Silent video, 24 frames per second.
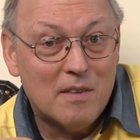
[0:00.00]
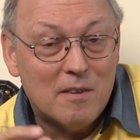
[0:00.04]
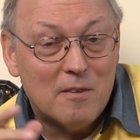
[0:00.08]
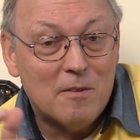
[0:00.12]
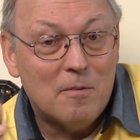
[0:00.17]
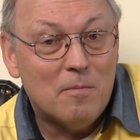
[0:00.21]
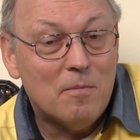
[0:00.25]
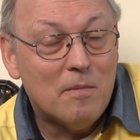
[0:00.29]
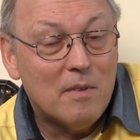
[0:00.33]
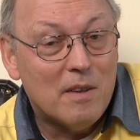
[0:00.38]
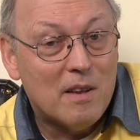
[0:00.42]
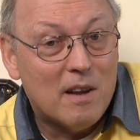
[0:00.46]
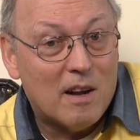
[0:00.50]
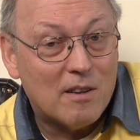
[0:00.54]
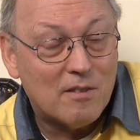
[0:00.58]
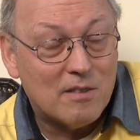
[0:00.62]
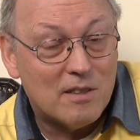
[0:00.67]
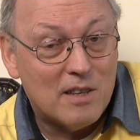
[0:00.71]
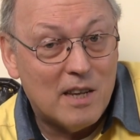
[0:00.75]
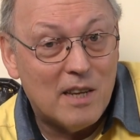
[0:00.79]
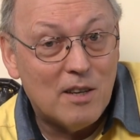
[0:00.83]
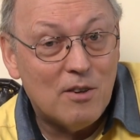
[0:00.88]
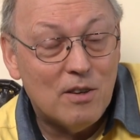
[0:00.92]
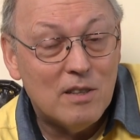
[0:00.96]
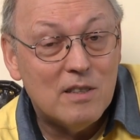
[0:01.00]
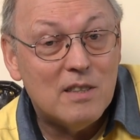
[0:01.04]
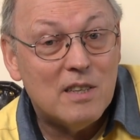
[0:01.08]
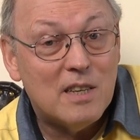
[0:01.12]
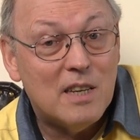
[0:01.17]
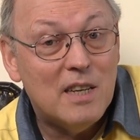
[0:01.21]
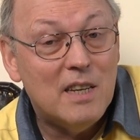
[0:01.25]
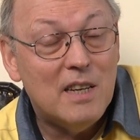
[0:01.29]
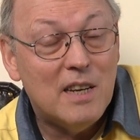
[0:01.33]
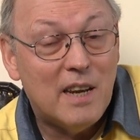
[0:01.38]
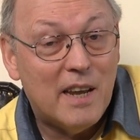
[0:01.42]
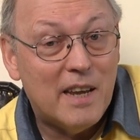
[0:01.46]
Ne? Also den können
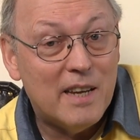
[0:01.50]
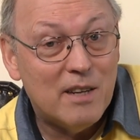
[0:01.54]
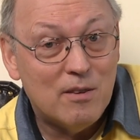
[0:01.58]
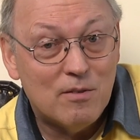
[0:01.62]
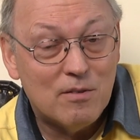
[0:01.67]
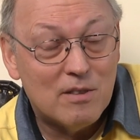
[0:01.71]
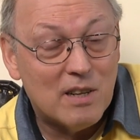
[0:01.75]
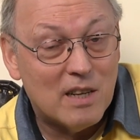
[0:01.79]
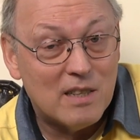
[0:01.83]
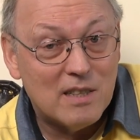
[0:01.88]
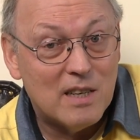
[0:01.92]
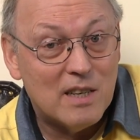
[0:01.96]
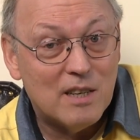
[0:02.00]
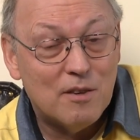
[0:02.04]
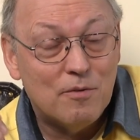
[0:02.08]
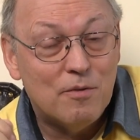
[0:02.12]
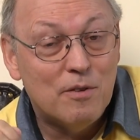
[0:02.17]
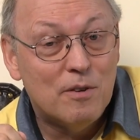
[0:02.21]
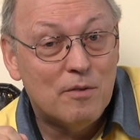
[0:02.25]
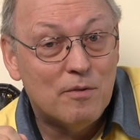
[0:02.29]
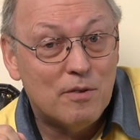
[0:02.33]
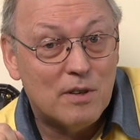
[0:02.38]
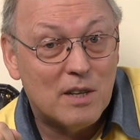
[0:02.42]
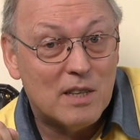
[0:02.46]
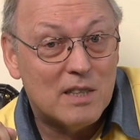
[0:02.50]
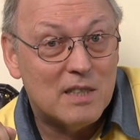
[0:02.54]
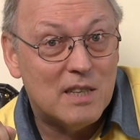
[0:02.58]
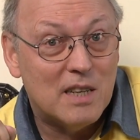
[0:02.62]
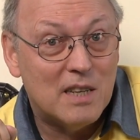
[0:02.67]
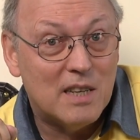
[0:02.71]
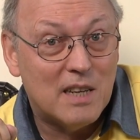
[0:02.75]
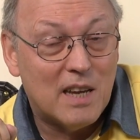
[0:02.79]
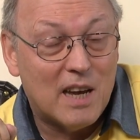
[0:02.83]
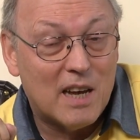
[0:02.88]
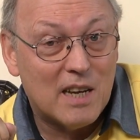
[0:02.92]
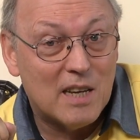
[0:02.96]
sich hinlegen und tatsächlich fünf oder
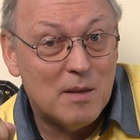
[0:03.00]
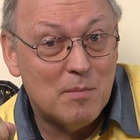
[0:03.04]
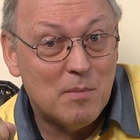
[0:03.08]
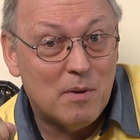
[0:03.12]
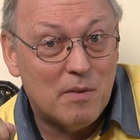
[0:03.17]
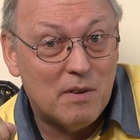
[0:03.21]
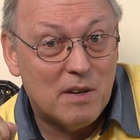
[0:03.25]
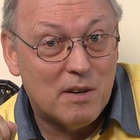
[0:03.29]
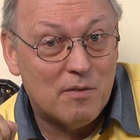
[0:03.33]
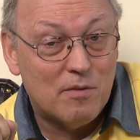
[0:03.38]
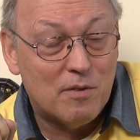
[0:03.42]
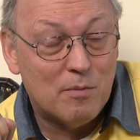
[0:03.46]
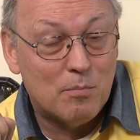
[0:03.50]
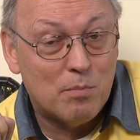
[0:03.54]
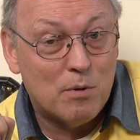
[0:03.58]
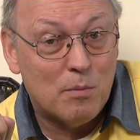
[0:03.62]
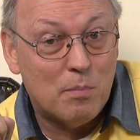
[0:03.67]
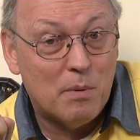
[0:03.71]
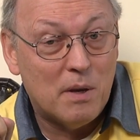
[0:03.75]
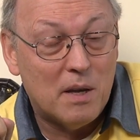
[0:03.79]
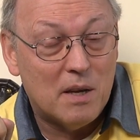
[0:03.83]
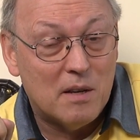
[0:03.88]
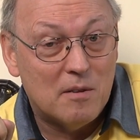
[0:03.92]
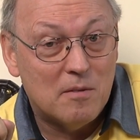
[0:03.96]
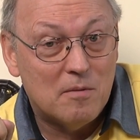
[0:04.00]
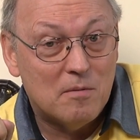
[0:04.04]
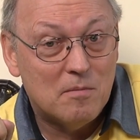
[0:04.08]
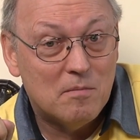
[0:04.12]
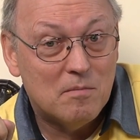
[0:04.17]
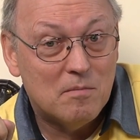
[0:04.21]
zehn Jahre immer wieder von probieren.